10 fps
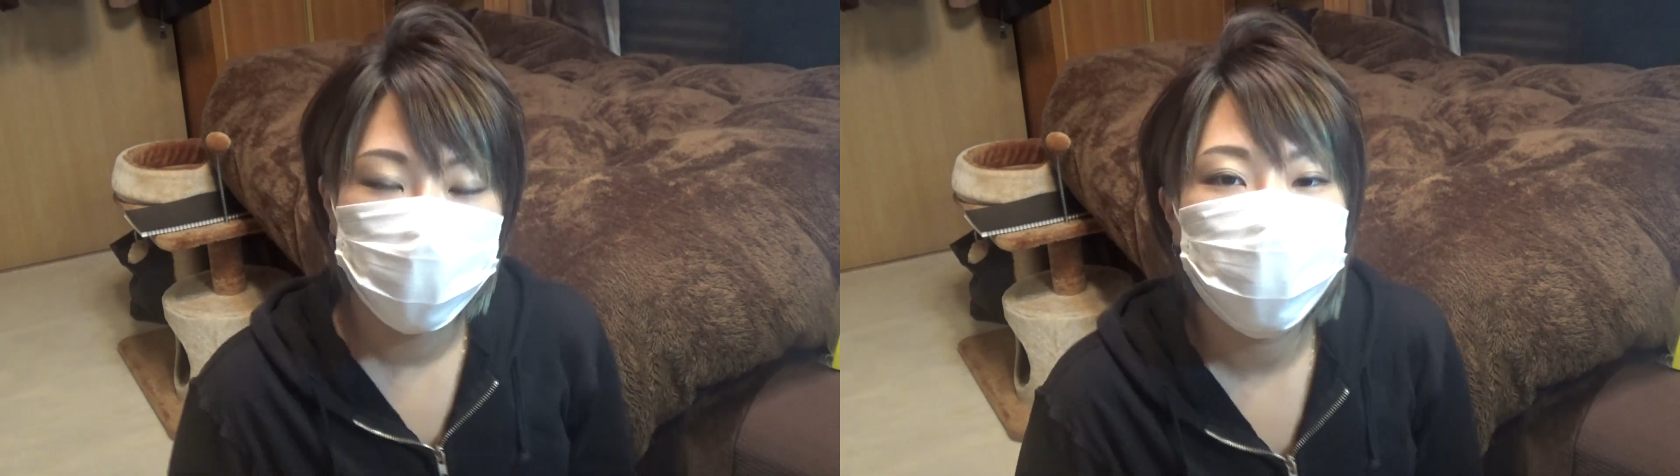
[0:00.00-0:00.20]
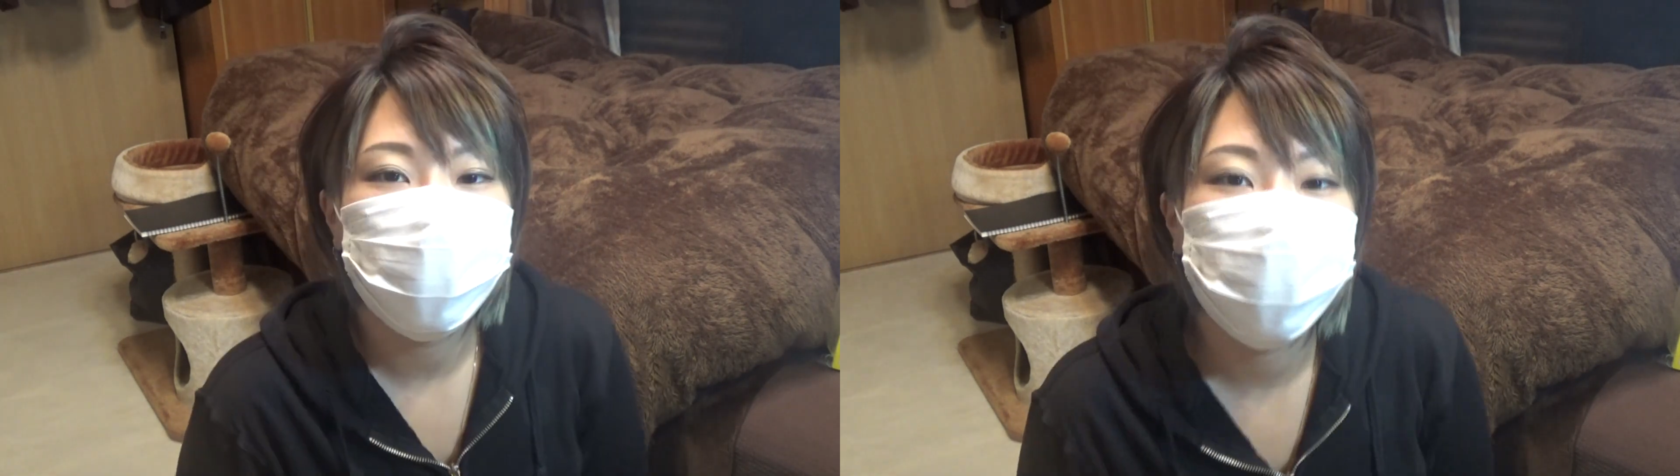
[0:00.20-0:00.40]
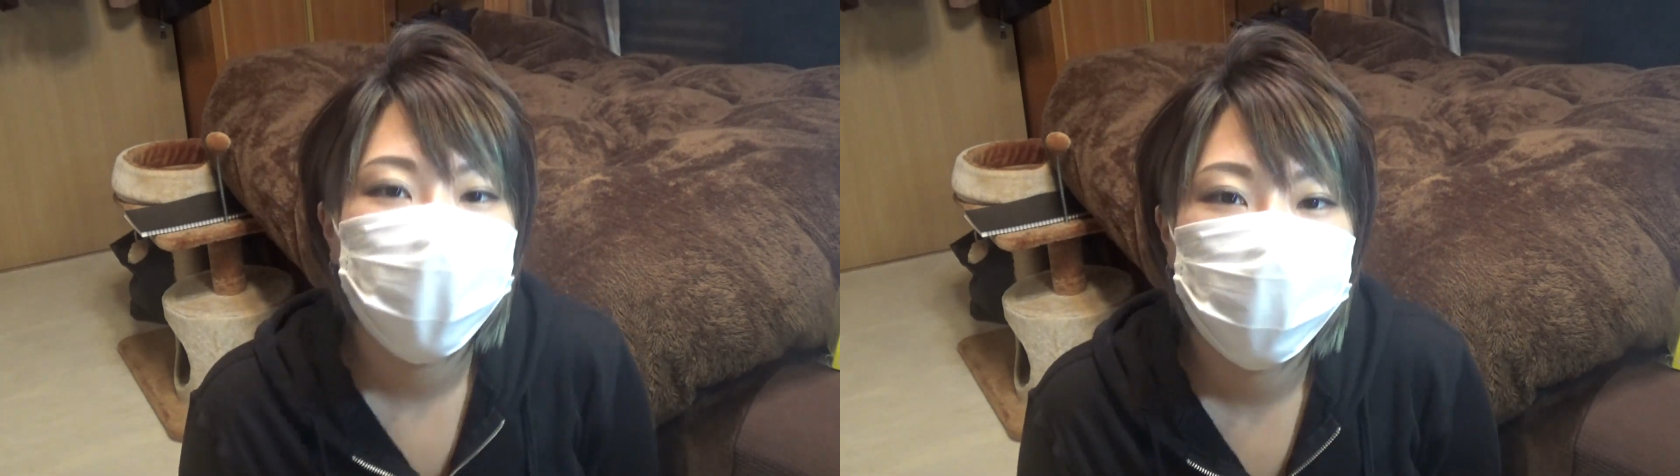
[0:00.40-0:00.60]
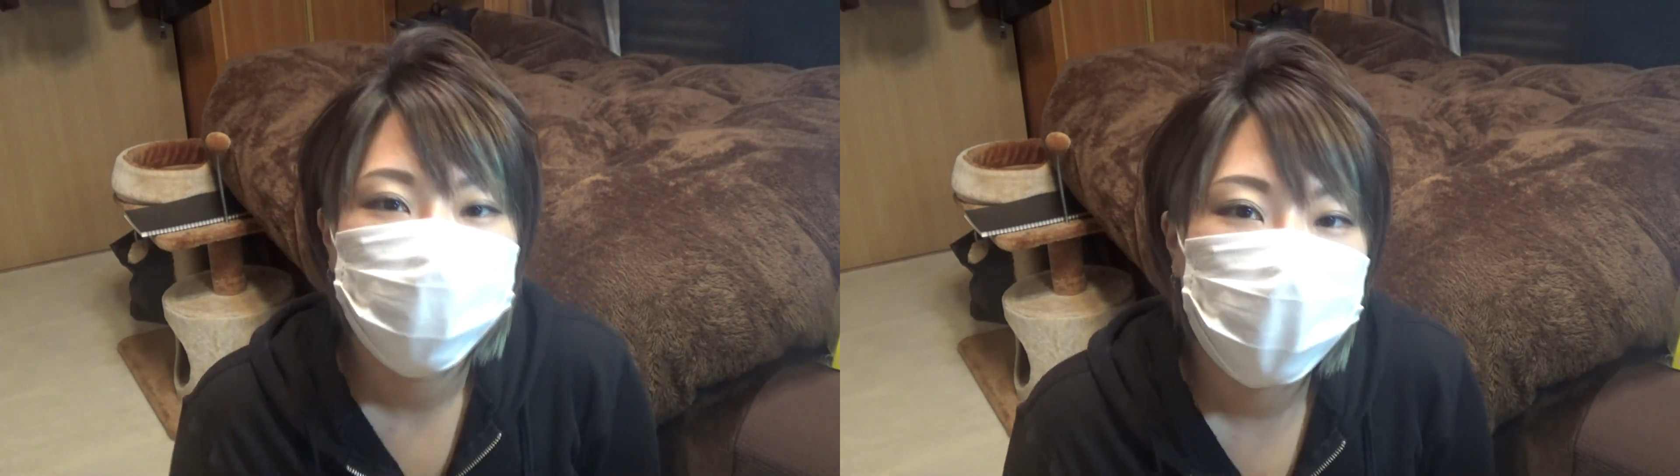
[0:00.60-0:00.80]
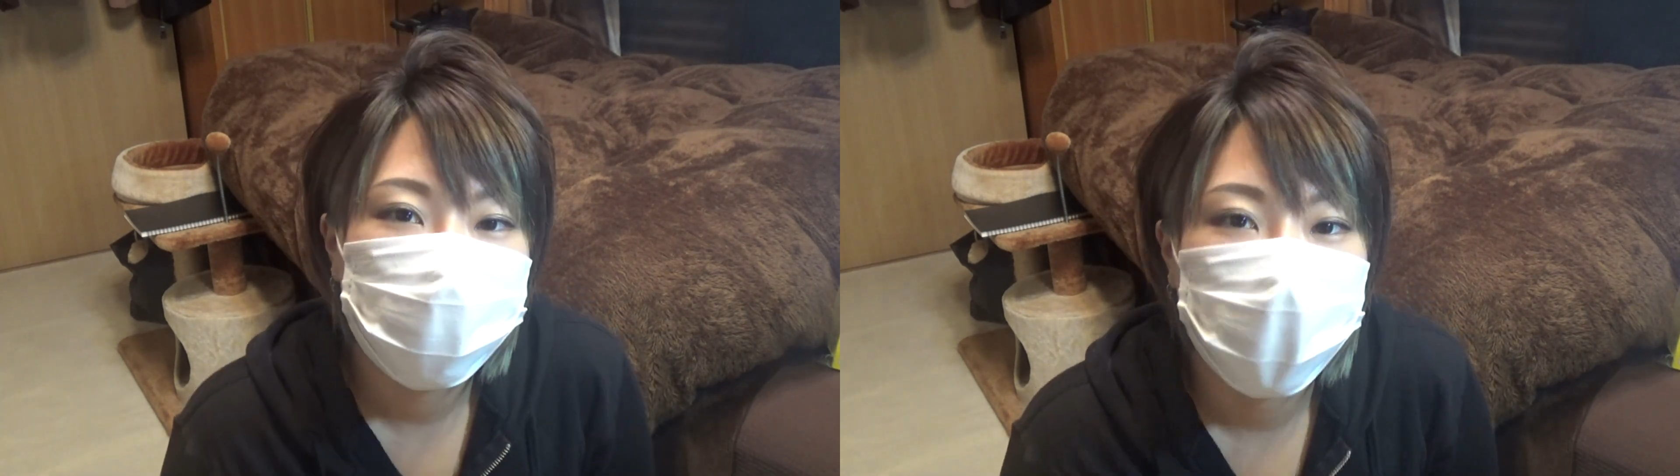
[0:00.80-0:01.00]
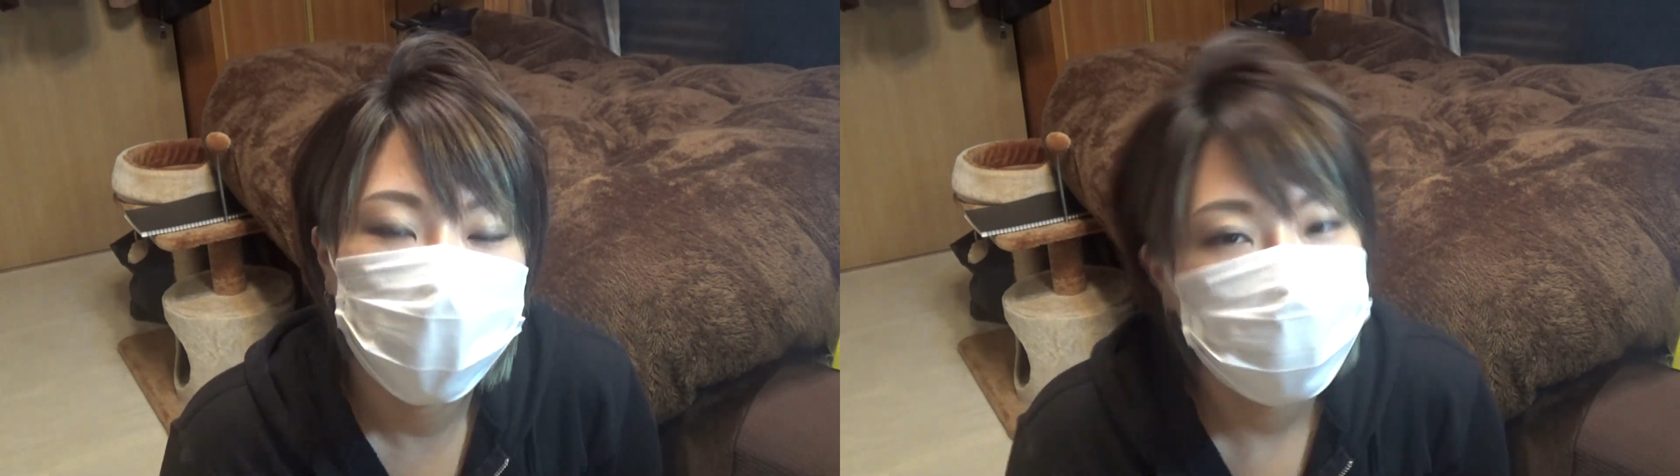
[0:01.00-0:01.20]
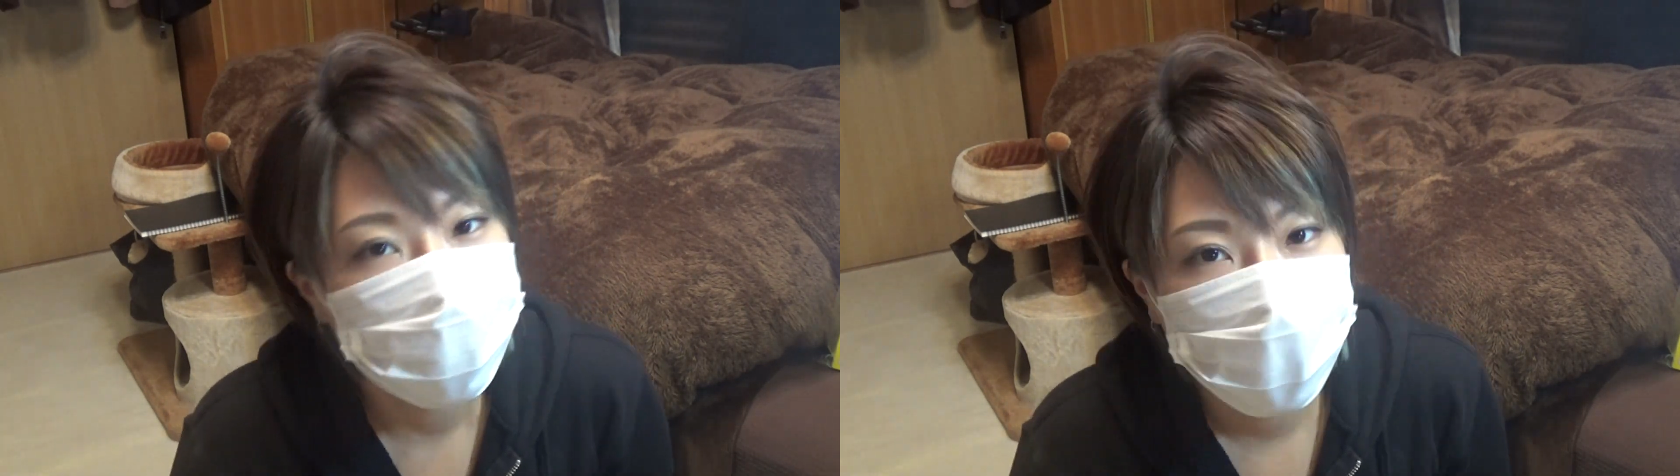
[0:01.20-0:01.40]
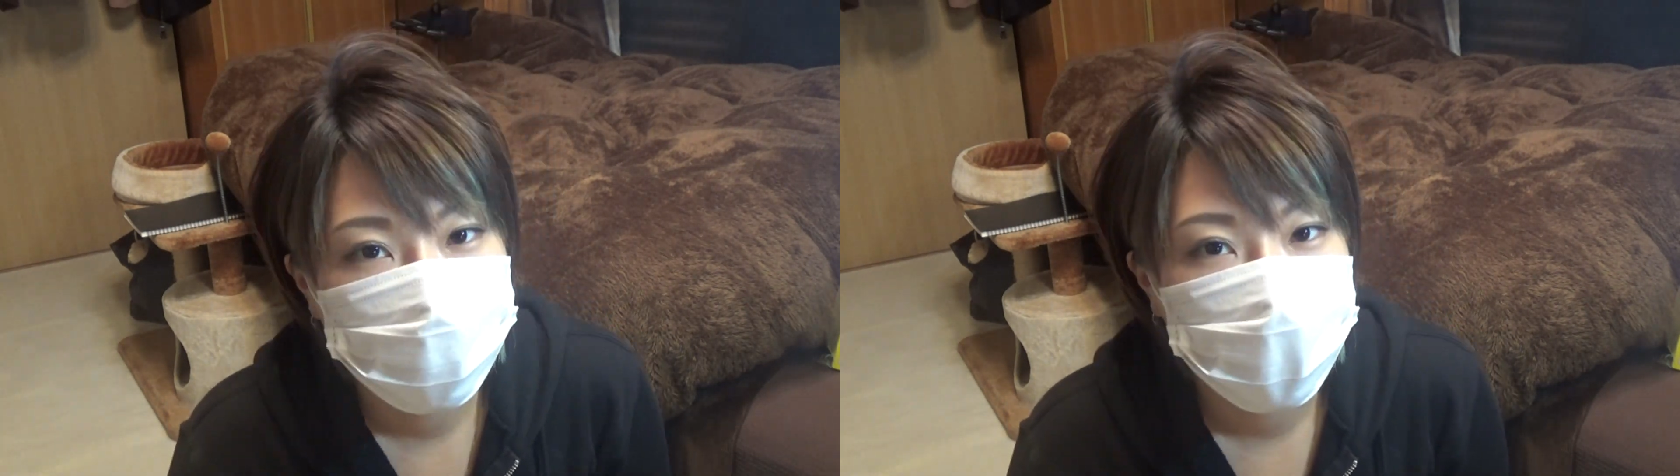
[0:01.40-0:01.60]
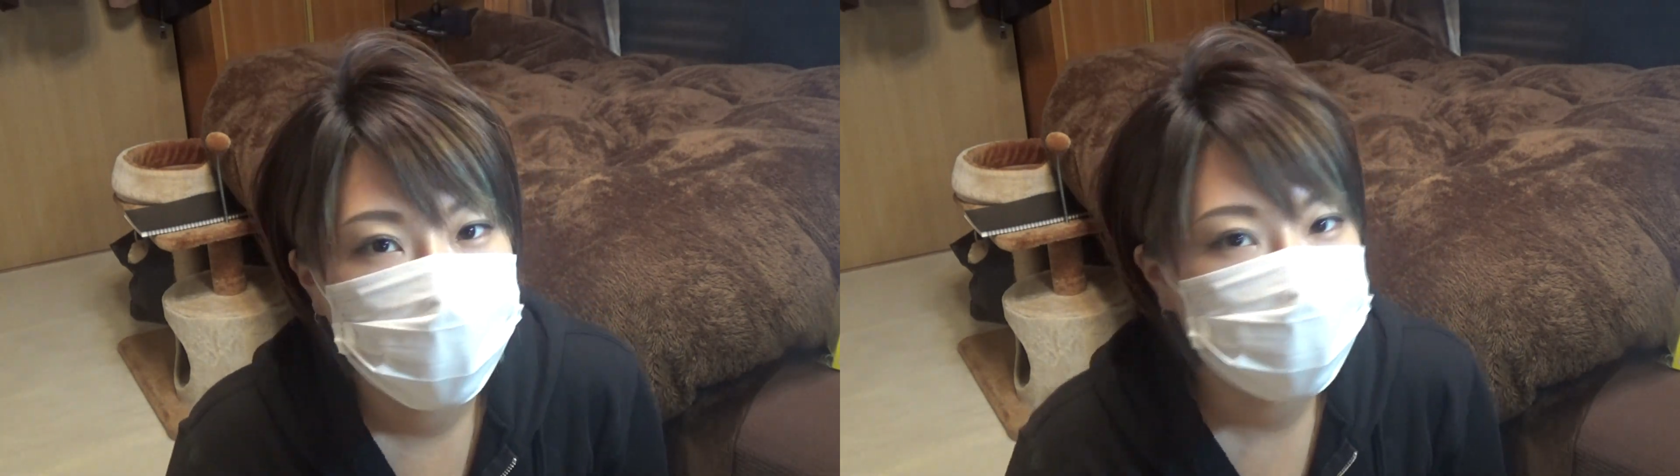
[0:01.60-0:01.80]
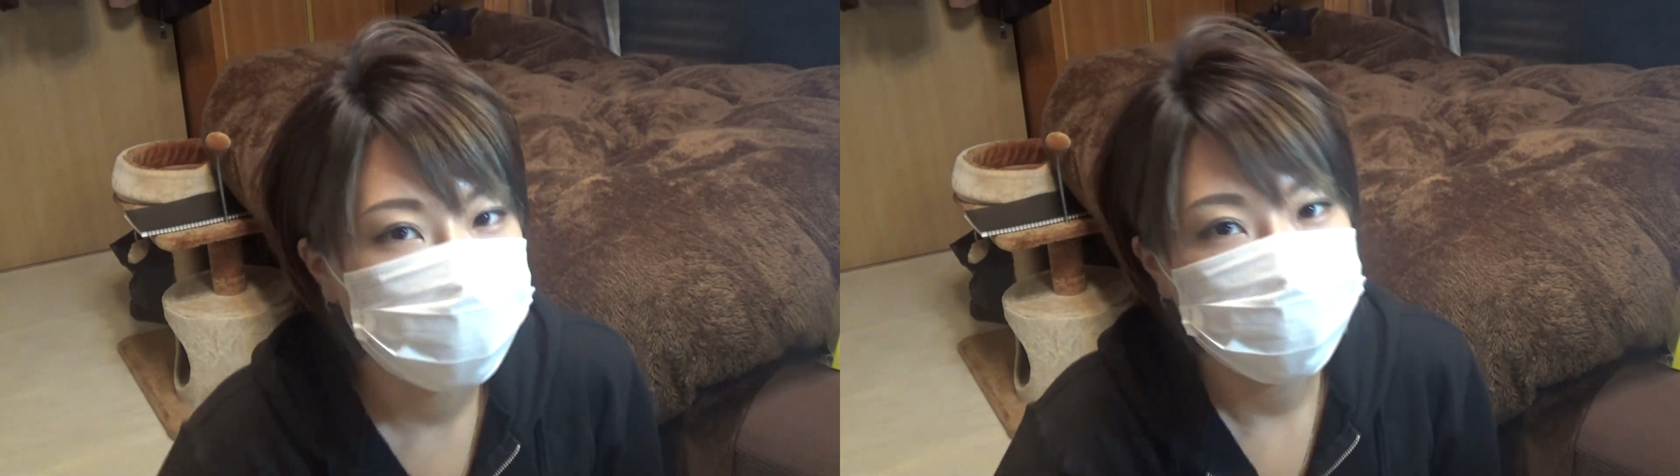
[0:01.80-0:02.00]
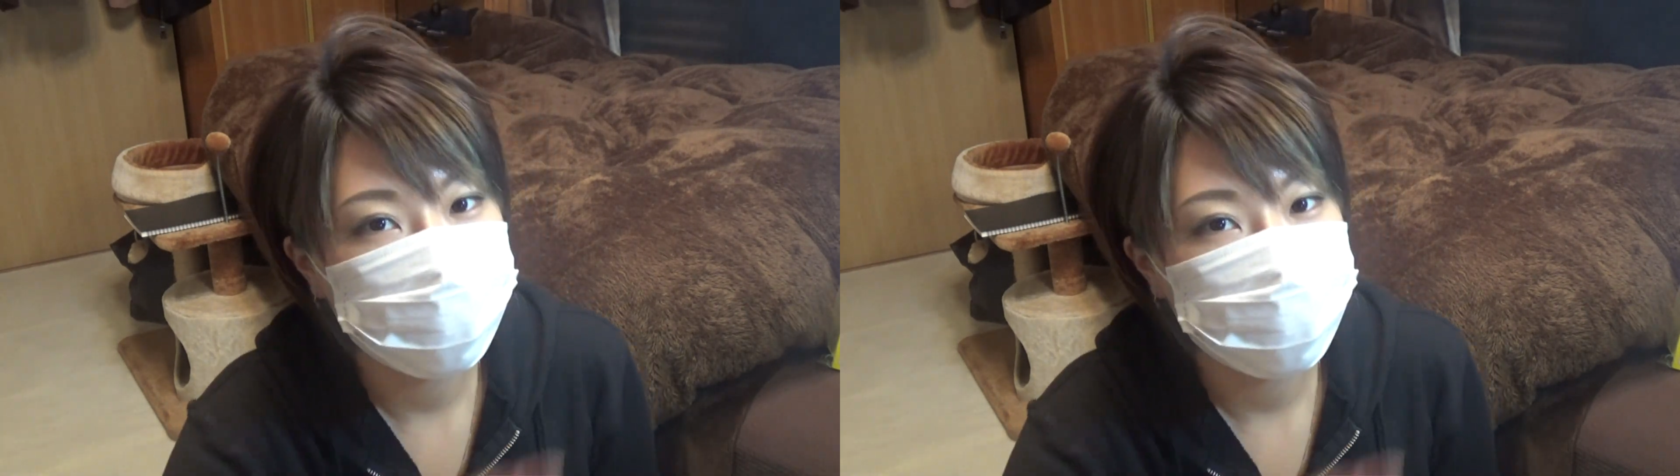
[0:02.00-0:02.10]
ということで今回は以上になります